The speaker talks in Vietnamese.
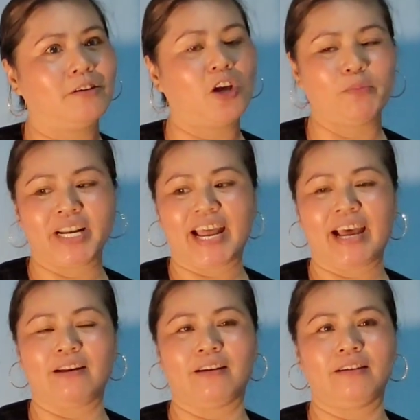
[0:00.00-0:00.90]
rồi mới
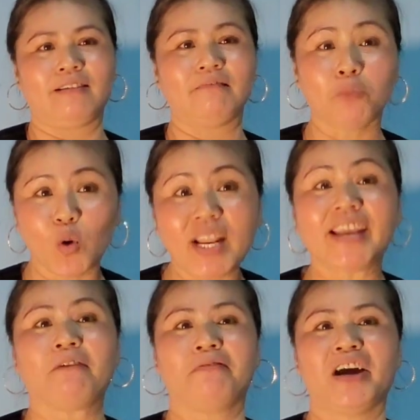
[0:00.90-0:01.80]
ra mua ly
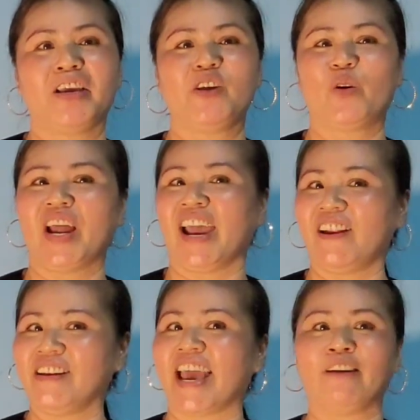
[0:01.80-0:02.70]
cà phê vô để
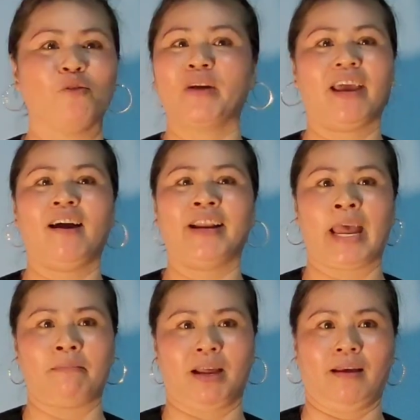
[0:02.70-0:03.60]
đó giái cúng cày hết
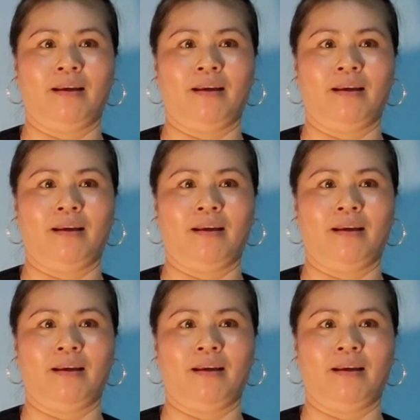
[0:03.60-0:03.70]
ngáp à.